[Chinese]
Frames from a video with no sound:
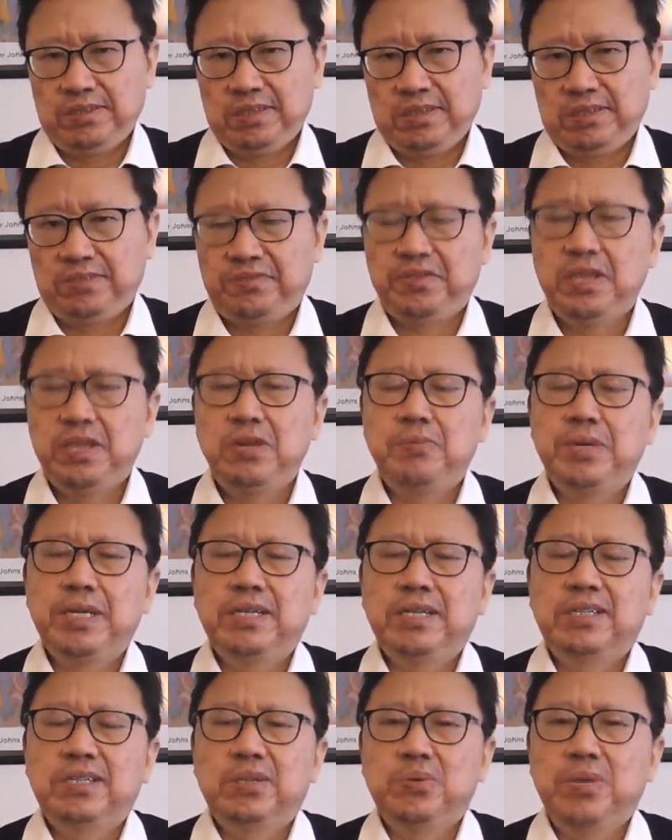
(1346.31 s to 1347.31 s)
菲律宾
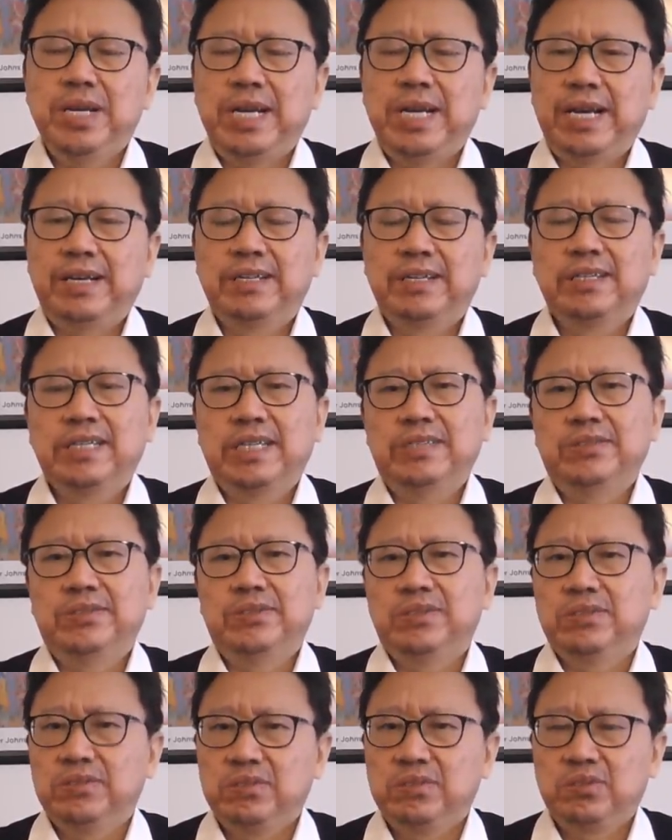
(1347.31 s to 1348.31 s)
和越南跟
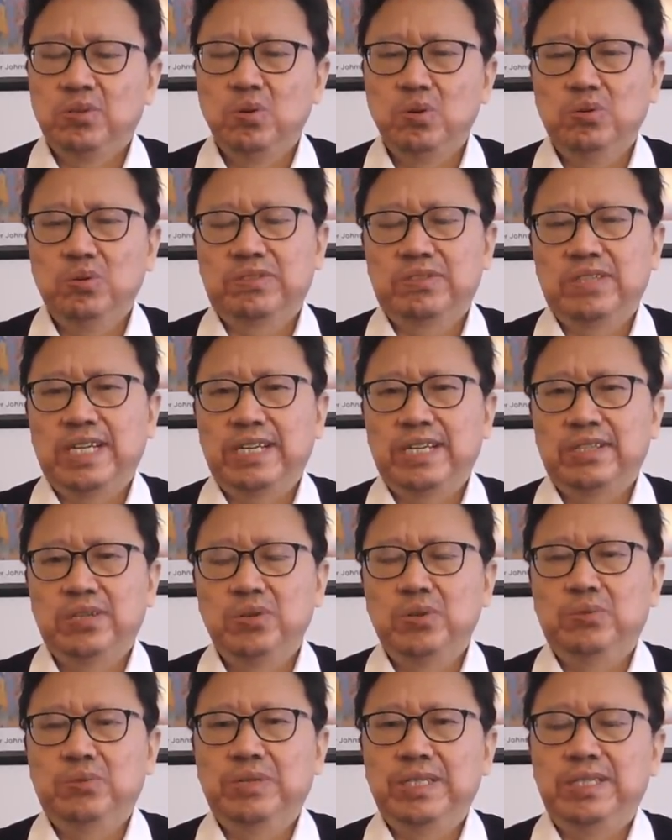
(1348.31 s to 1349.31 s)
中共之间都
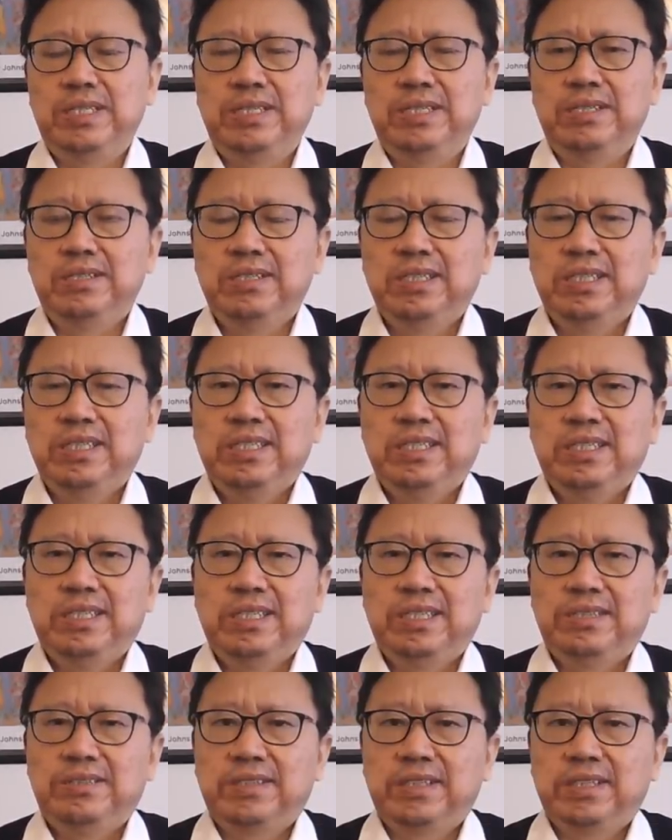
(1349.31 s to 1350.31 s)
有问题，
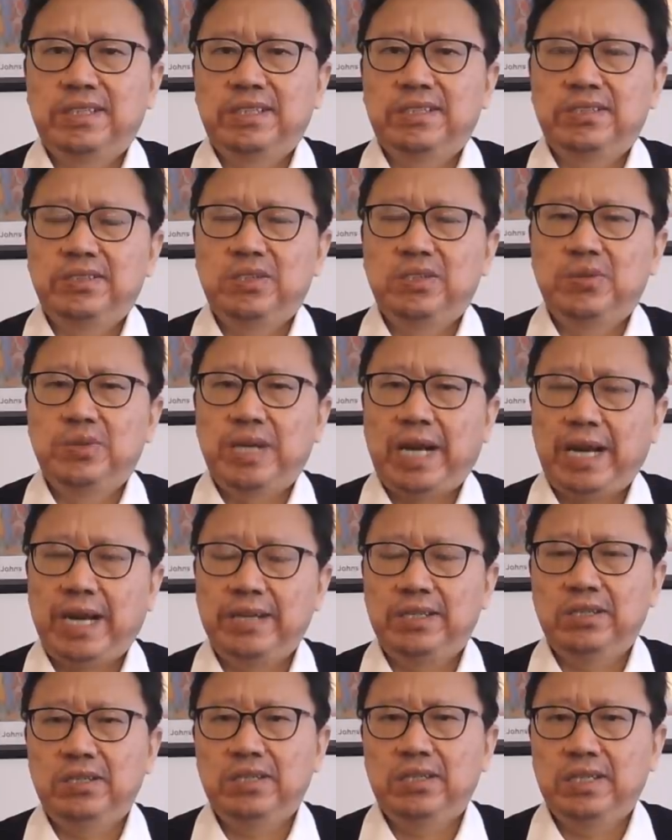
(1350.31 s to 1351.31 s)
啊，这个由于韩
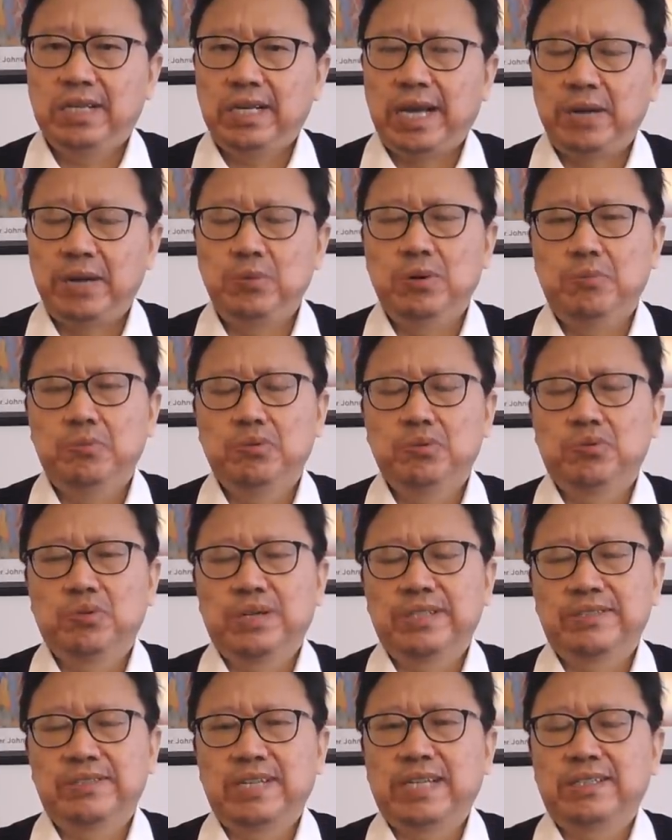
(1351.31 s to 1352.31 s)
德韩国部署
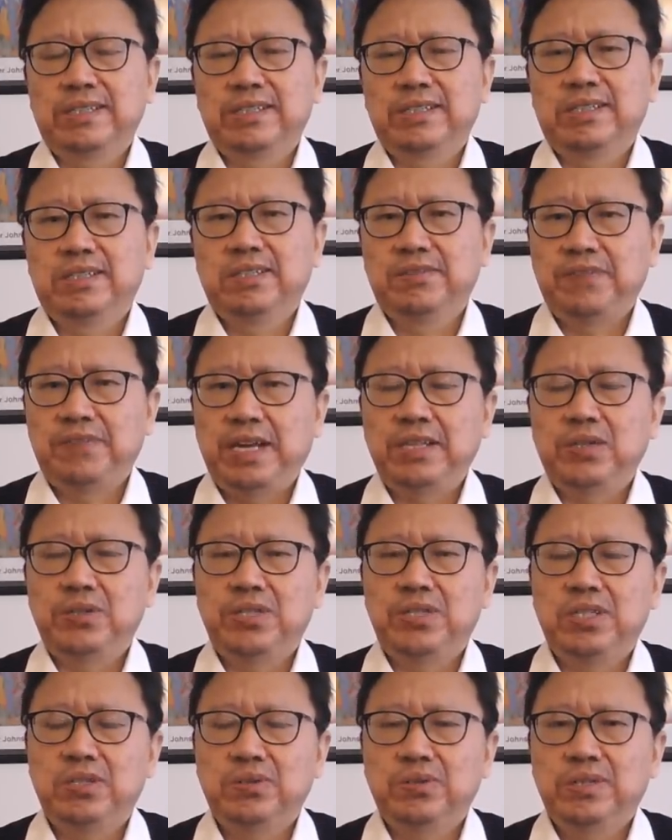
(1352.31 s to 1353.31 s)
了萨德反导
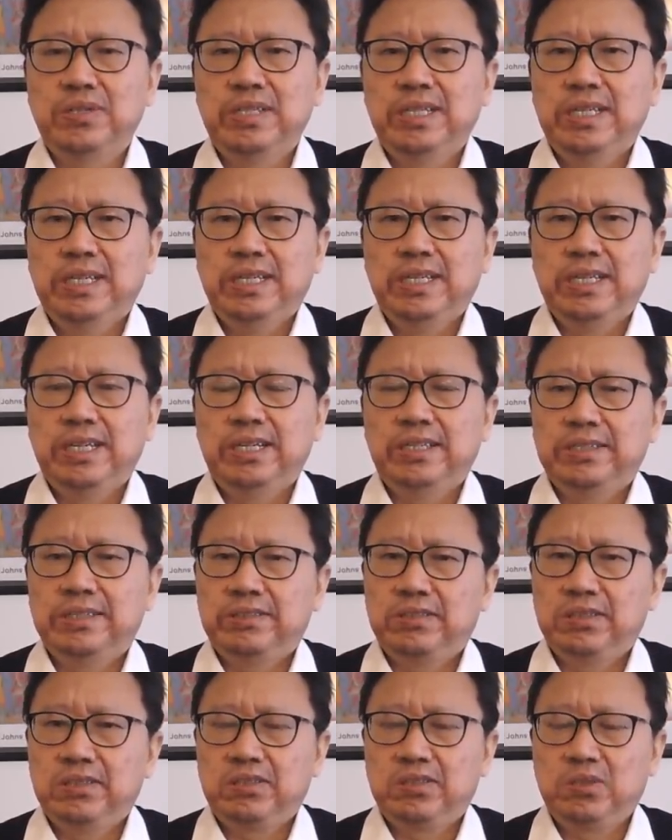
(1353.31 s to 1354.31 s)
系统，呃，
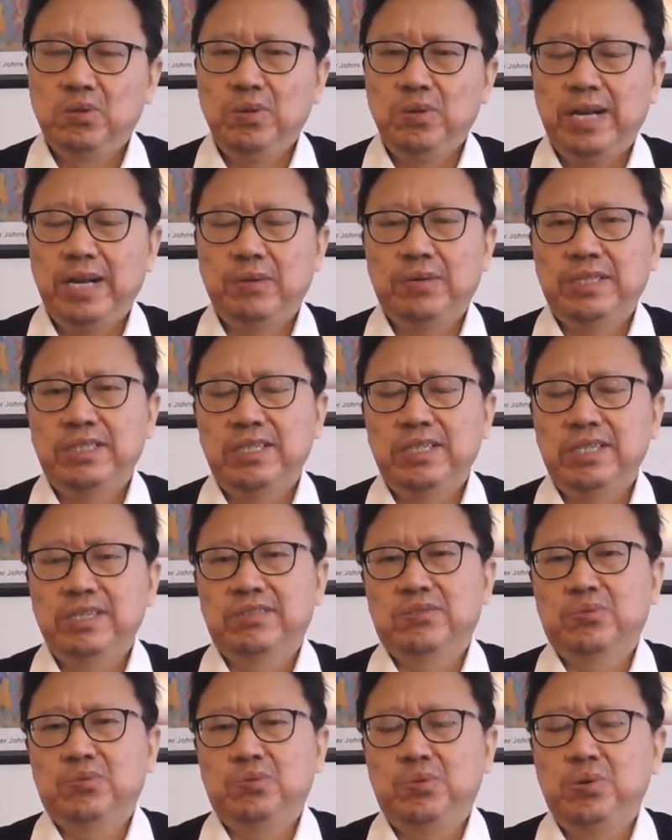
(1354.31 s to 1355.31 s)
中韩关系一
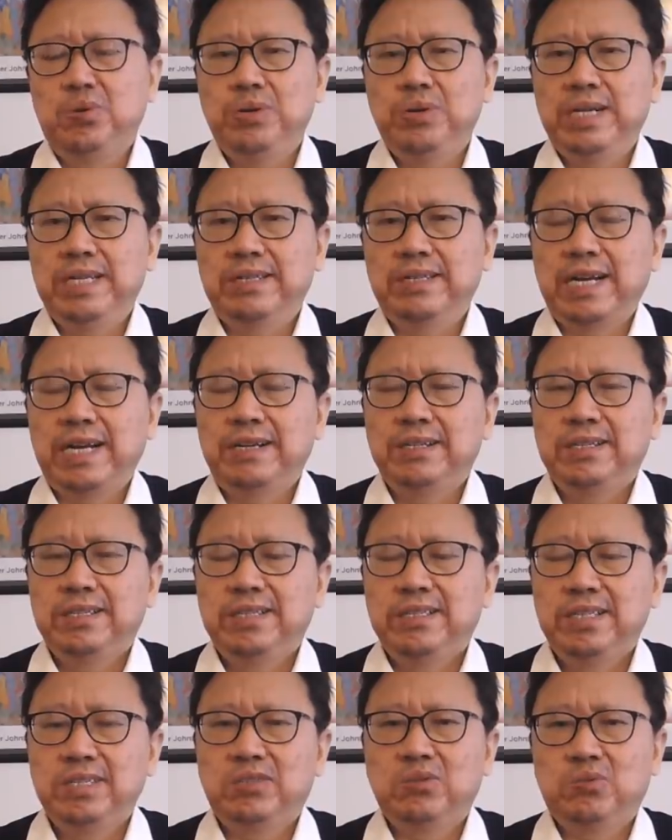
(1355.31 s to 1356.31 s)
直趋于冷淡，
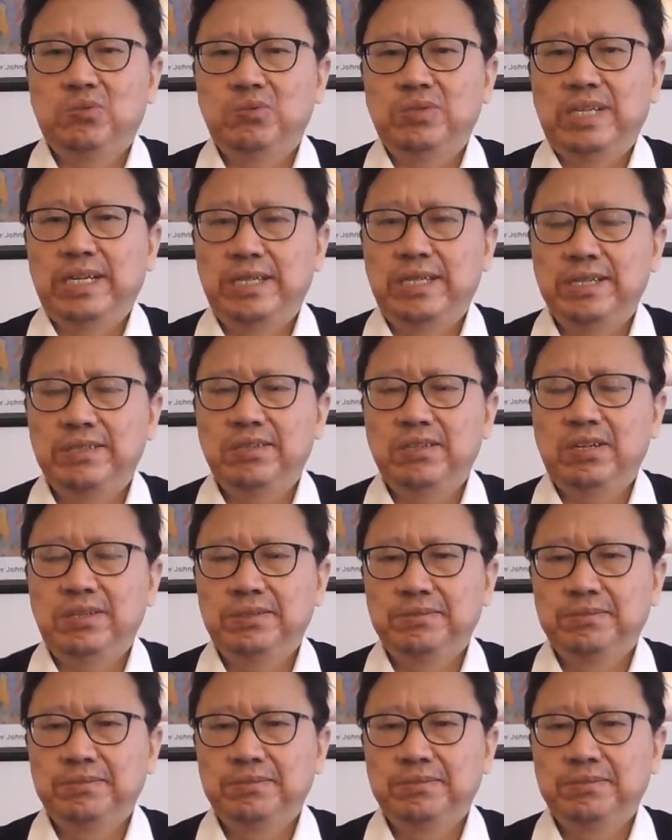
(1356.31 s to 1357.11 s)
一直处在低潮。